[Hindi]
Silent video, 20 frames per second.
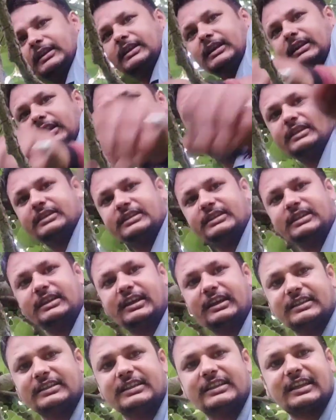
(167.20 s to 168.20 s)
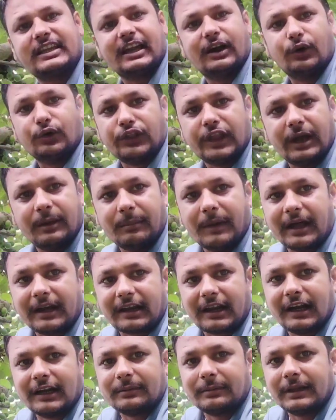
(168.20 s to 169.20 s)
कहते हैं ना अंजीर अंजीर क्या होता है
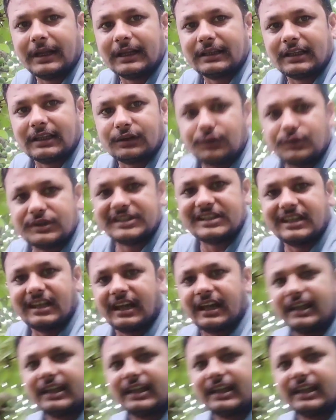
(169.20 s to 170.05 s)
मार्केट में आता हैं तो इसी